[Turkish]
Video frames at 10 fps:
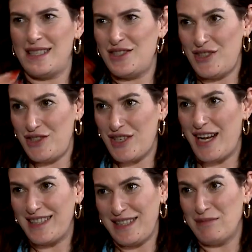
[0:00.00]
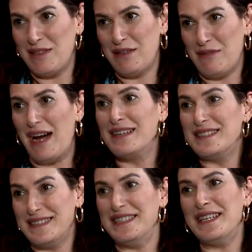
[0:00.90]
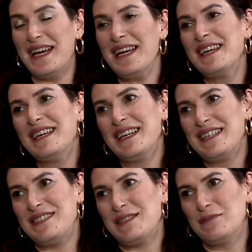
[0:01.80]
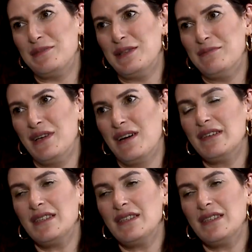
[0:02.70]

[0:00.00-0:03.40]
seçtiği şarkıyı bana verdi Aynen. diye. Canım benim ya.